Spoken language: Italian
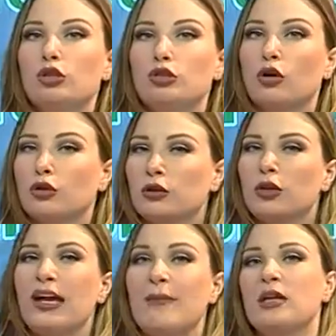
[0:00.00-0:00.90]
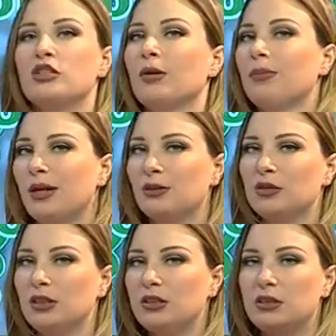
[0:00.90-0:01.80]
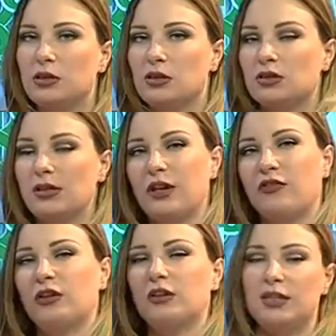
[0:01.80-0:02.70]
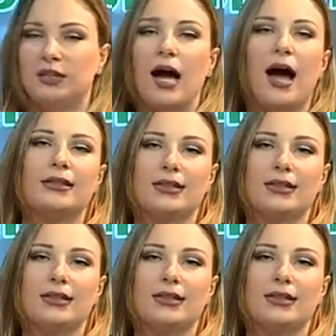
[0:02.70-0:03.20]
Torchio, con lei abbiamo già parlato del discorso della fertilità,